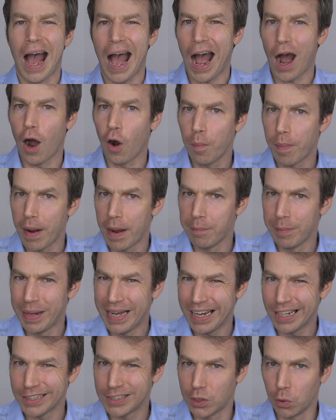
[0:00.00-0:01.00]
Auch beim
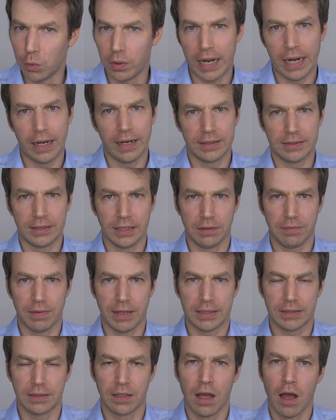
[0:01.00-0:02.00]
Mindestlohn ändert sich
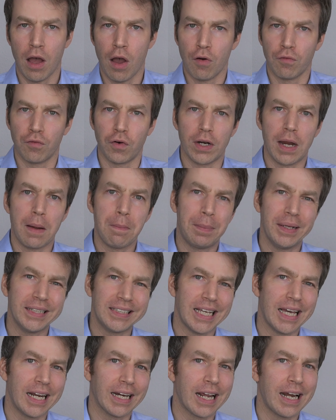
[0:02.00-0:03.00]
was. Von den
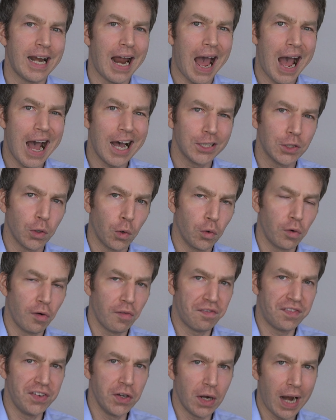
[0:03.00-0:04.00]
bisherigen
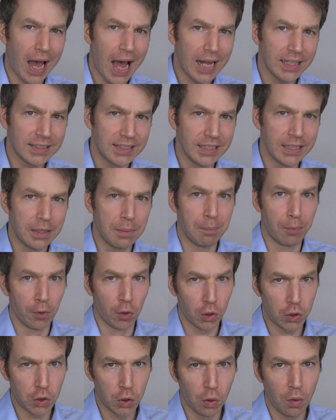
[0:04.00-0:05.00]
8,84 Euro
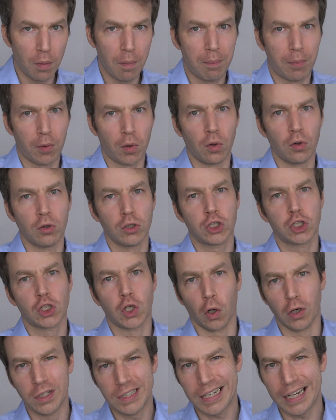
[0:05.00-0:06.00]
brutto pro
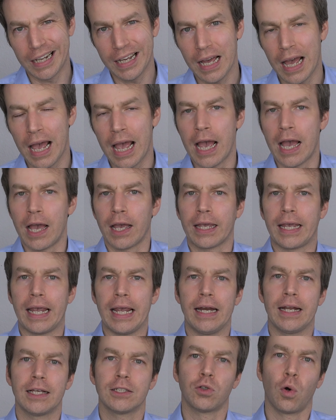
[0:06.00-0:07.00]
Stunde
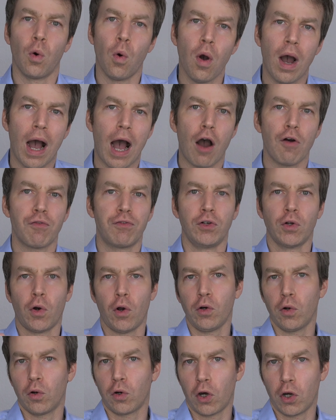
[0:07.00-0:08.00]
geht es hoch auf
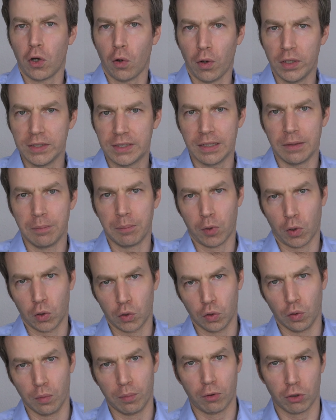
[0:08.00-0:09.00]
9,19 Euro
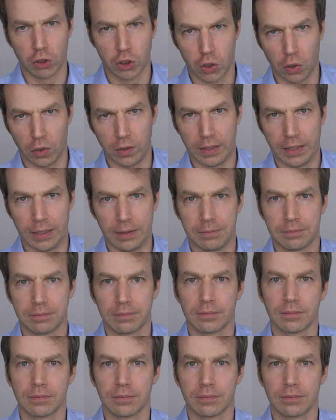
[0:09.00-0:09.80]
brutto pro Stunde.